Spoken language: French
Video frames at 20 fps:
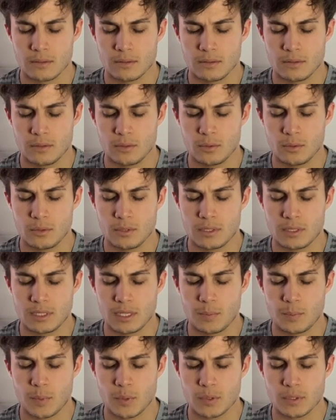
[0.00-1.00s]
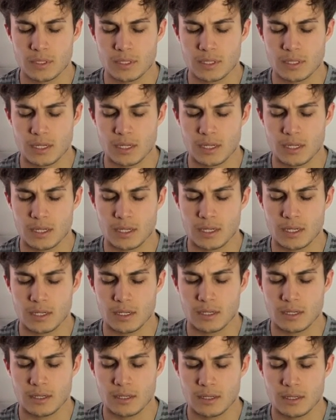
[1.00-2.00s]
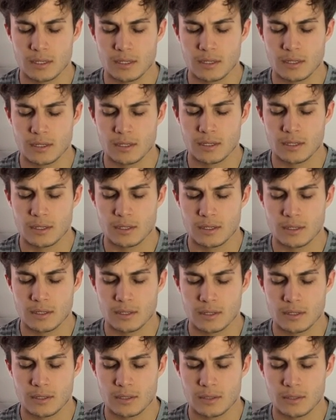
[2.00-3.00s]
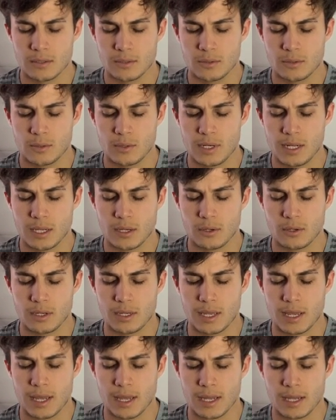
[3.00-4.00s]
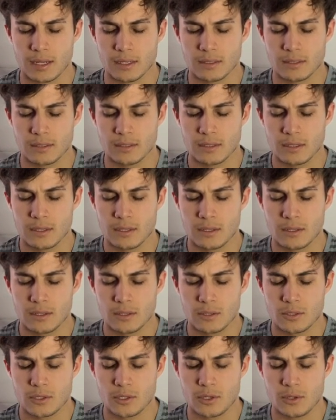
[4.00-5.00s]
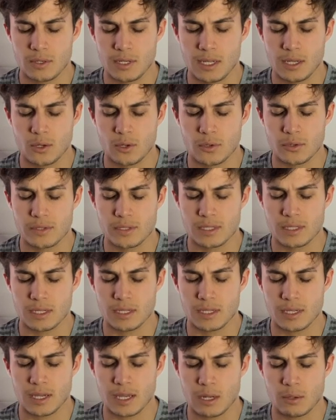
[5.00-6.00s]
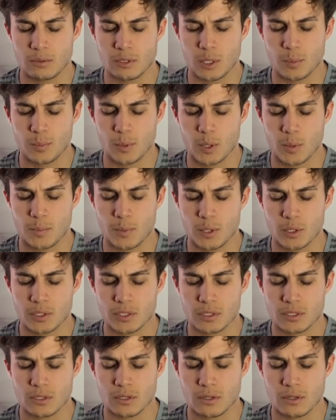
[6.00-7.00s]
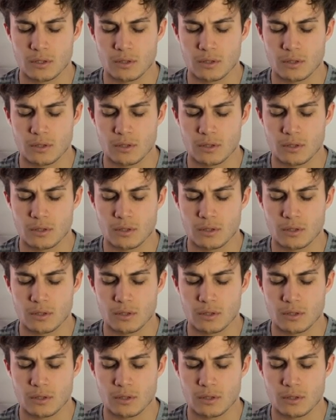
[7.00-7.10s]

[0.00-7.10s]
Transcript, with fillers: toutes ces pensées, tu les regardes sans les grossir à haute proportion.